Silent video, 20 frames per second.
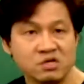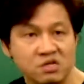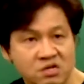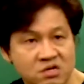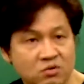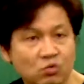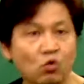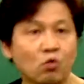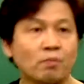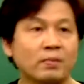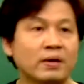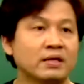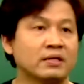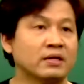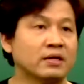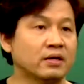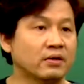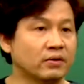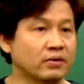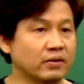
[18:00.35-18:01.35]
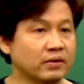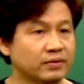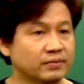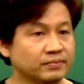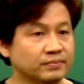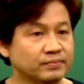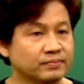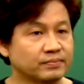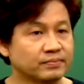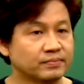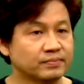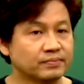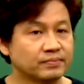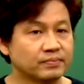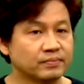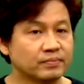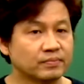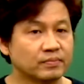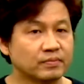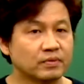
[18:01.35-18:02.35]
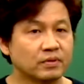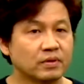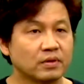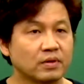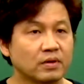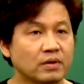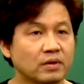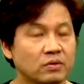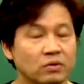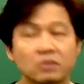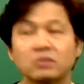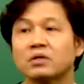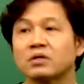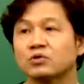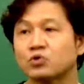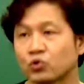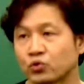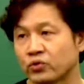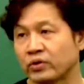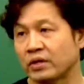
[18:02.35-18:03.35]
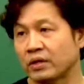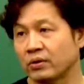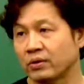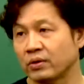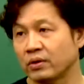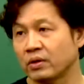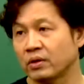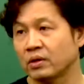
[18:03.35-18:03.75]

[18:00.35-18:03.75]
1년 공부하더라고요. 음. 능력은 좋더라고요.